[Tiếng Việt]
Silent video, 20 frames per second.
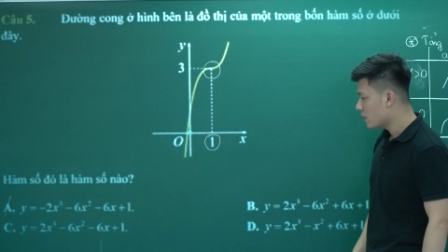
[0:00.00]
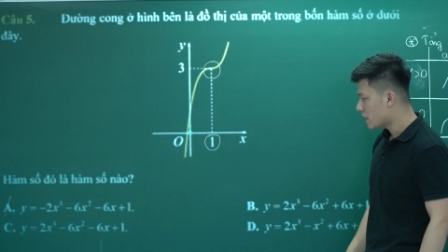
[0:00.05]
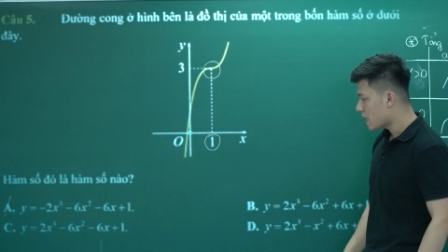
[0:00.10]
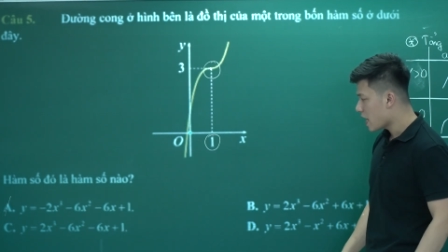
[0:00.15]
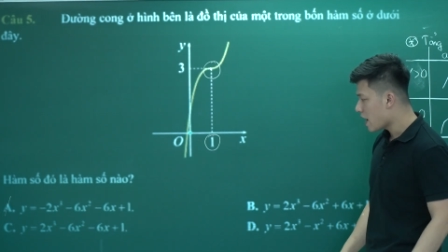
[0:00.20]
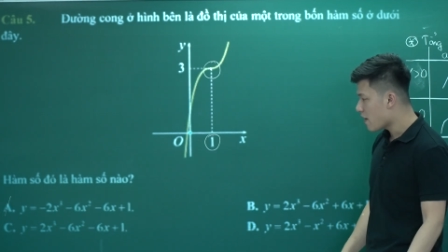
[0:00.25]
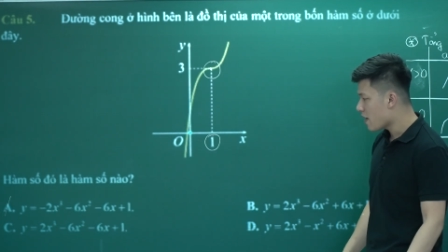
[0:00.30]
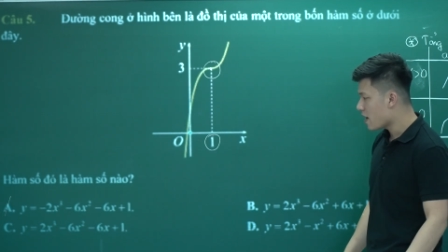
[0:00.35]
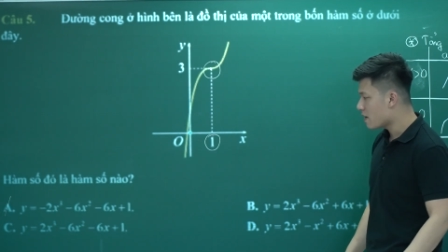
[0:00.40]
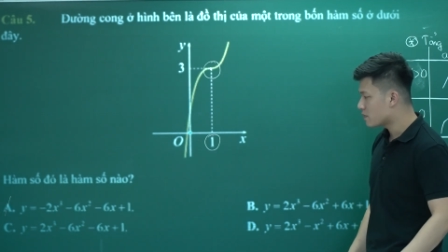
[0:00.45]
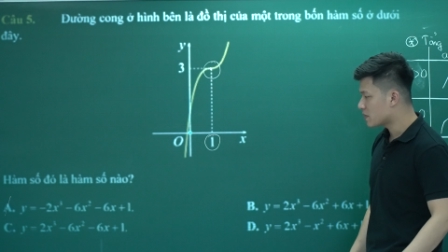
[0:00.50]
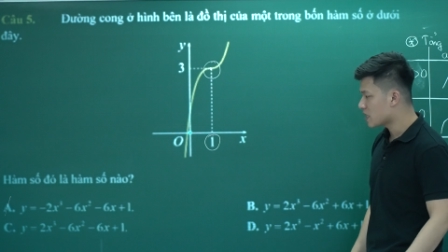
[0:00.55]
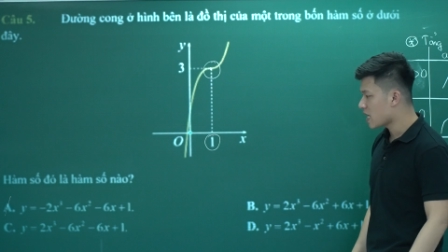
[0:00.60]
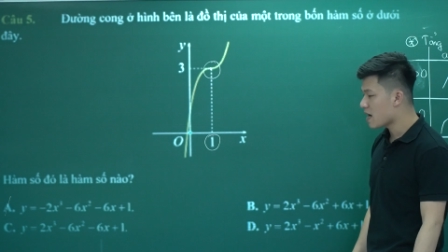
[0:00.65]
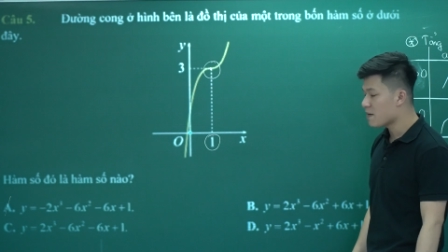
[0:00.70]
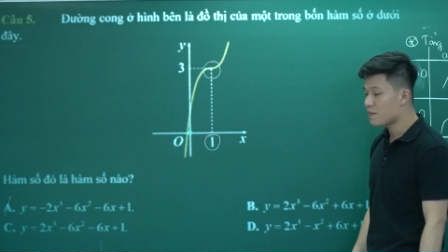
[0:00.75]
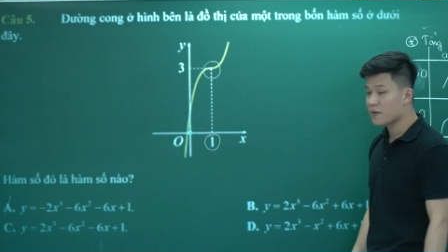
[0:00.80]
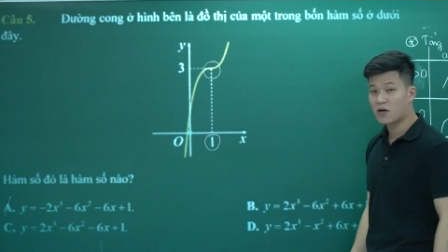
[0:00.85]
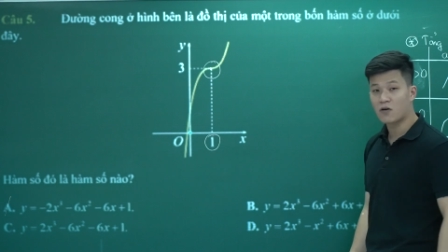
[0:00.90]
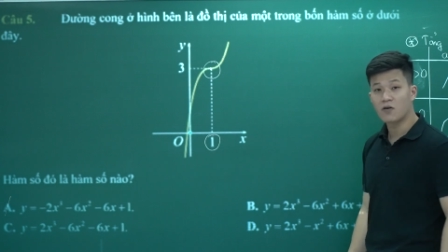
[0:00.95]
đạo hàm
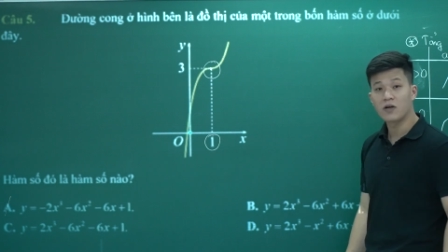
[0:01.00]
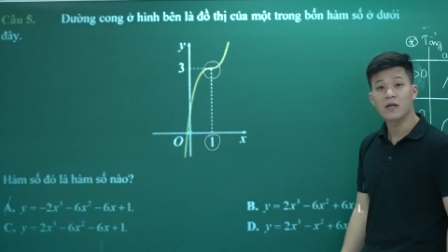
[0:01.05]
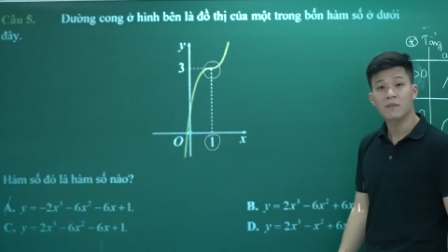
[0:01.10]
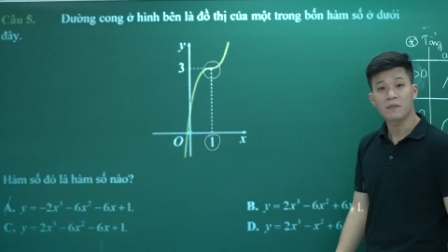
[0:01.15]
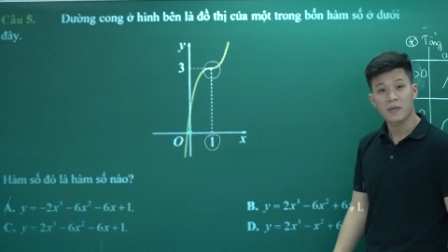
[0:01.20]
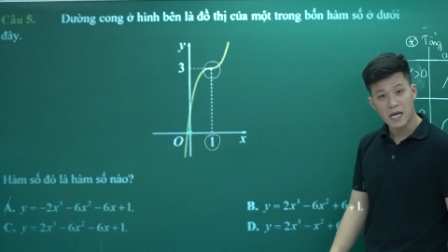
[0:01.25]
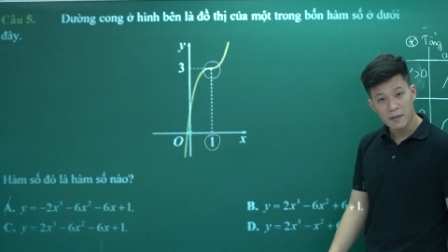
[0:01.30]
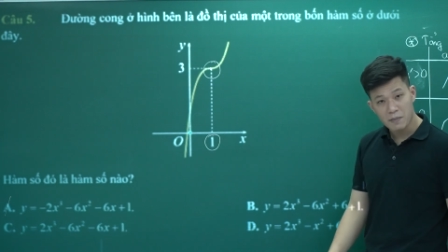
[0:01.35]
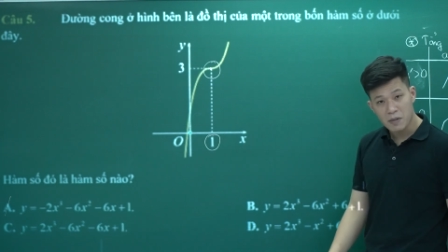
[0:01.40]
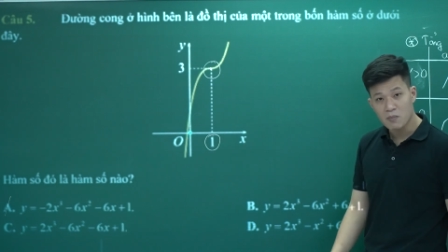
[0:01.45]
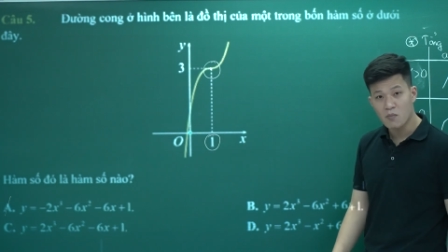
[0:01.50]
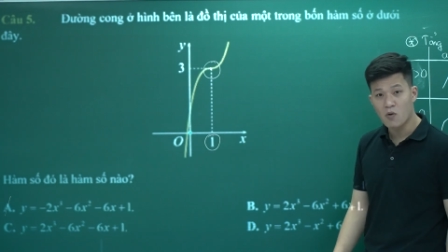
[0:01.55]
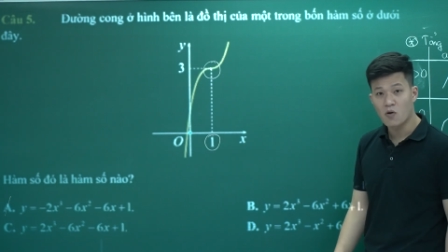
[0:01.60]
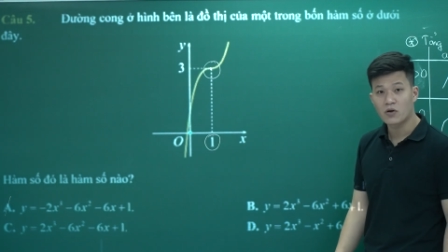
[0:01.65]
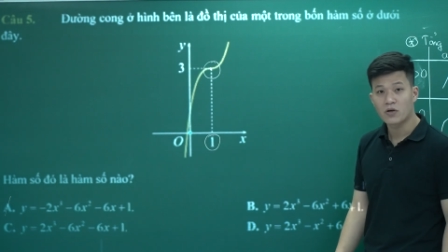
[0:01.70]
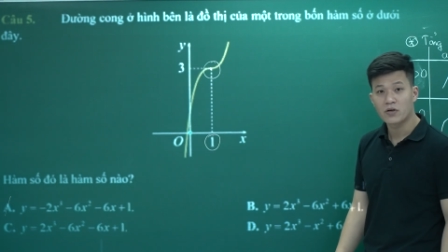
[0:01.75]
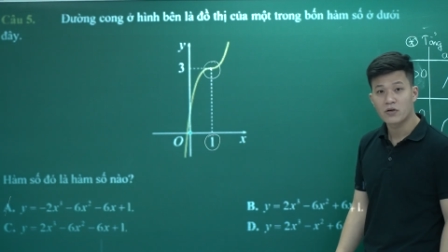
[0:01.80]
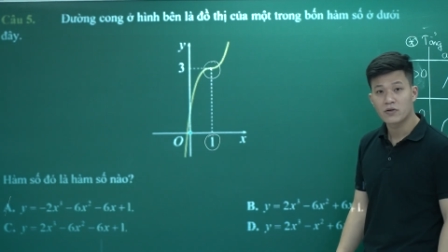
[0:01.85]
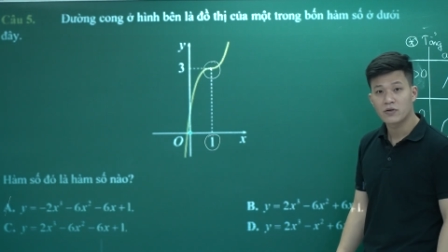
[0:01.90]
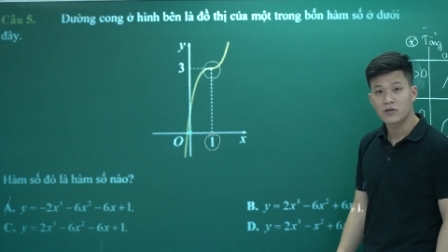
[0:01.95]
ra mà có nghiệm kép bằng một
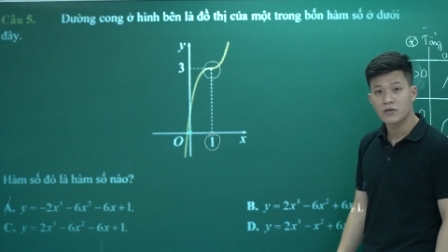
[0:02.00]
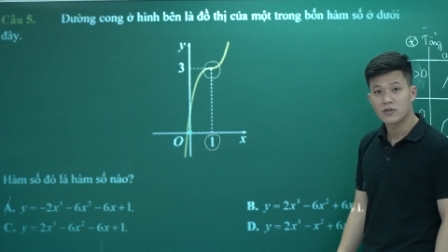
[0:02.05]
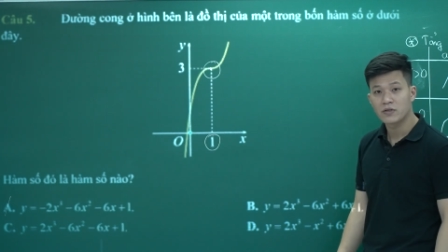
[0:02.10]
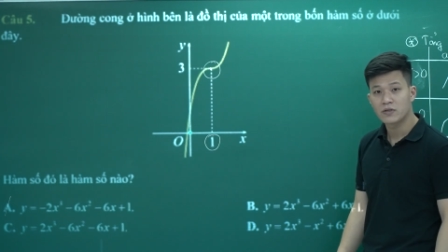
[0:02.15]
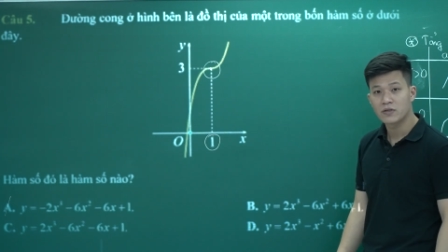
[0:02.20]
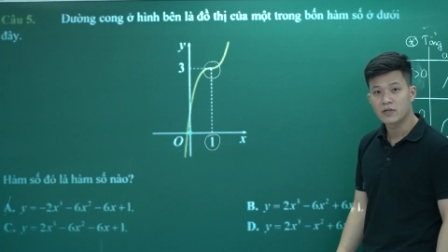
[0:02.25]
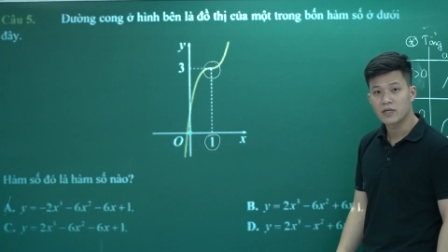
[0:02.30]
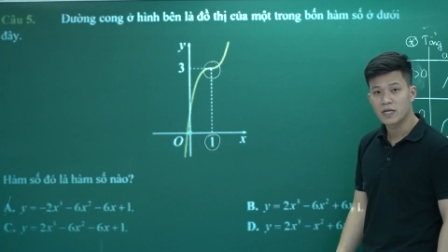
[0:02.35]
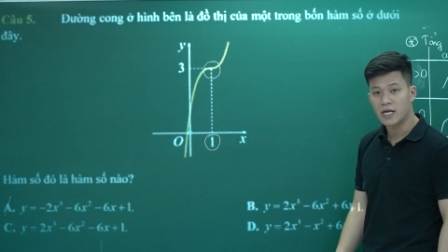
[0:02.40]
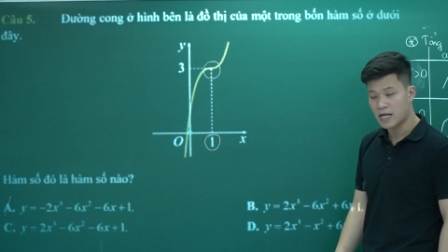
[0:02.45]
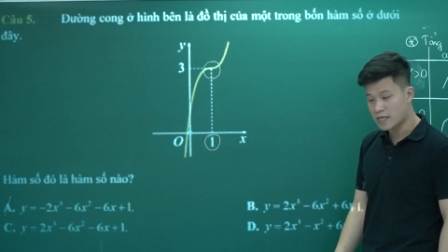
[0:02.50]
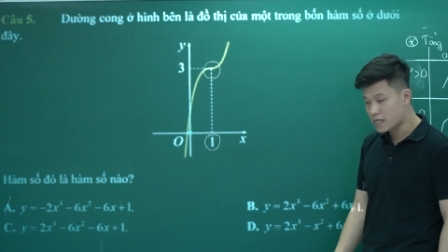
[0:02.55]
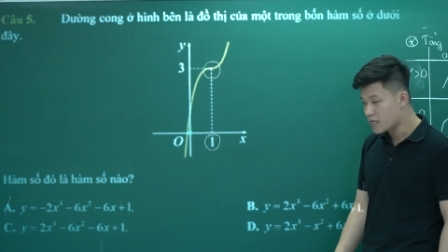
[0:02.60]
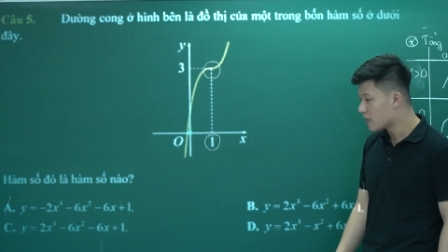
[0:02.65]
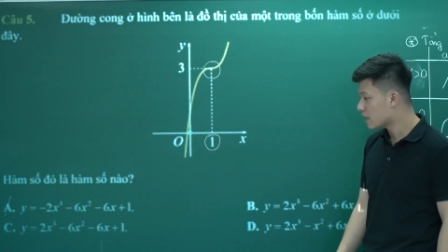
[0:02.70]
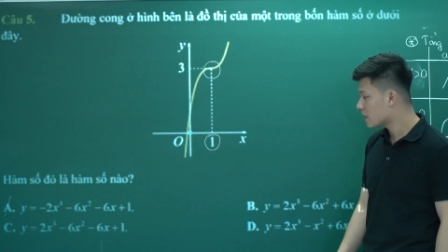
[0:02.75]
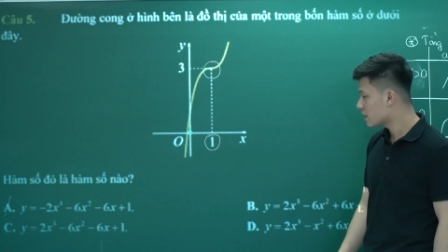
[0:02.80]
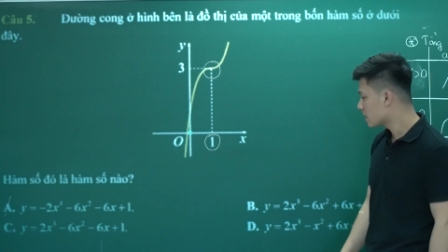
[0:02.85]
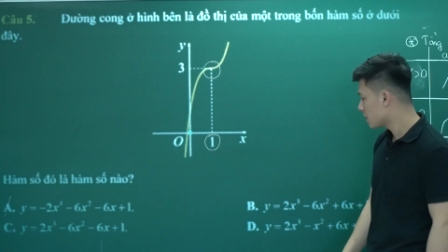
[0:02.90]
là được